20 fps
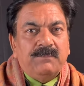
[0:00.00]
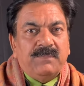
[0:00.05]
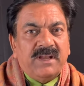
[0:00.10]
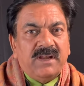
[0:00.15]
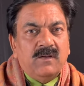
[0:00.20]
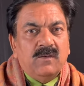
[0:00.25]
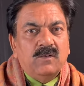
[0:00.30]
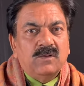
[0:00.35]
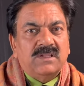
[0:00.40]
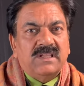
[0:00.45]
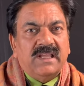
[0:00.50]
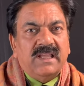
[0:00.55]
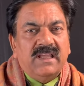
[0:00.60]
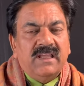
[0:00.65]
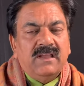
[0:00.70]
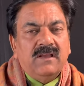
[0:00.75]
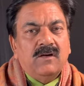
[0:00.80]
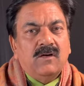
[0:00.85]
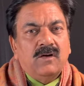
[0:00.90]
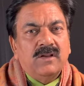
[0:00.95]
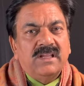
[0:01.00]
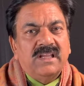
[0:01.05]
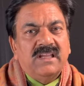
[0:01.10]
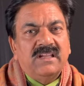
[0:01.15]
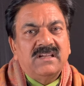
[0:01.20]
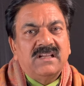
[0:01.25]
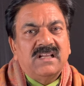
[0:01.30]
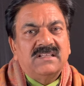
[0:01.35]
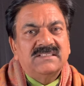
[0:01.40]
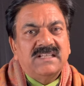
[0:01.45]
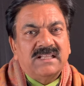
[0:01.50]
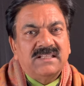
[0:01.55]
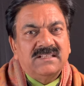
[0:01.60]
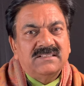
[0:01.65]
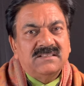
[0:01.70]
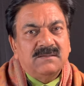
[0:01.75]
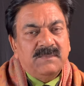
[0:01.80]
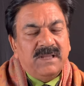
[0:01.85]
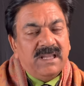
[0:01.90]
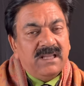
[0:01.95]
पेड़ होते हैं और ये इनका ज़्यादा
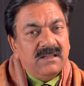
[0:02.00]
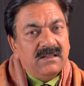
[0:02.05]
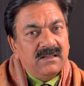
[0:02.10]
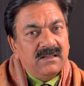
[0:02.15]
समय